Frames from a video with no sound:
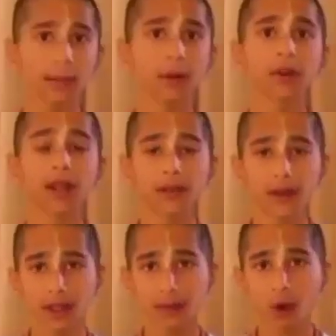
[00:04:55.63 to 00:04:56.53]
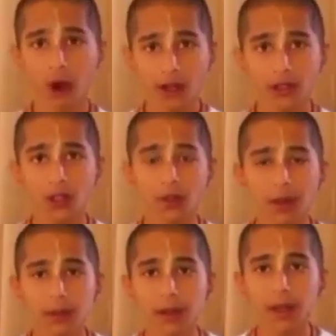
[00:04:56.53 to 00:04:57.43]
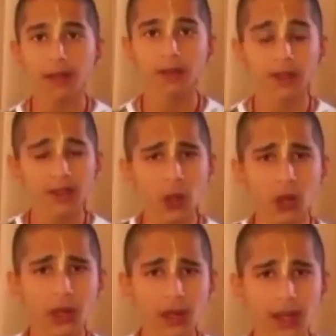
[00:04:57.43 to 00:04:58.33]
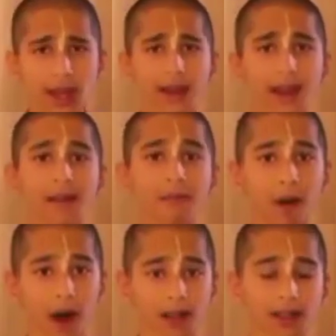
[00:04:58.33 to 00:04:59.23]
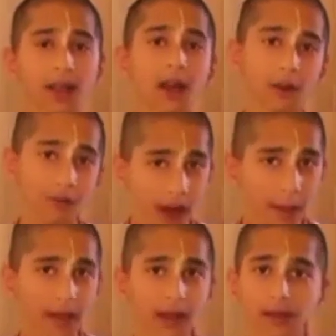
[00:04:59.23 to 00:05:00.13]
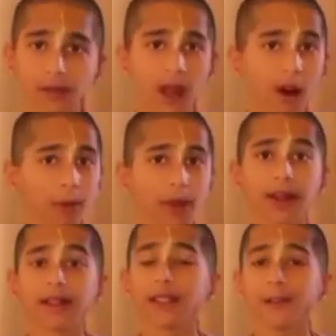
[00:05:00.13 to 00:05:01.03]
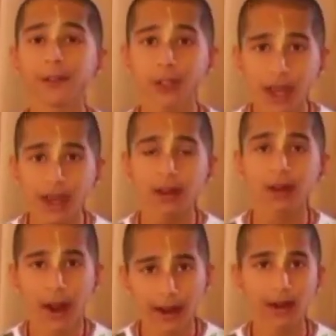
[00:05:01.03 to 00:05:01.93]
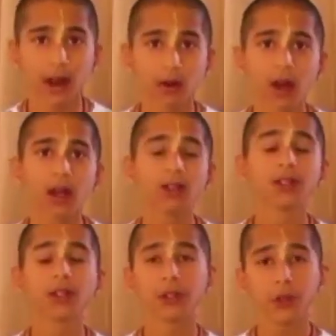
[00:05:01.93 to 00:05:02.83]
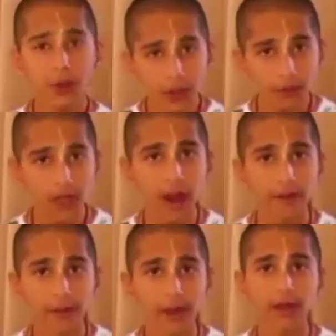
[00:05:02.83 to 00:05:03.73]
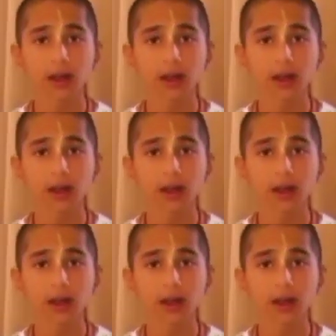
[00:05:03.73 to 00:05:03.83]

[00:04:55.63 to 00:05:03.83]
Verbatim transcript: kinh hoàng lớn hơn. Vì vậy, đây là nguyên nhân sâu xa nhất cho mọi sự khốn cùng trên trái đất. Tôi biết tôi đã thẳng thắn ở đây và nhiều người có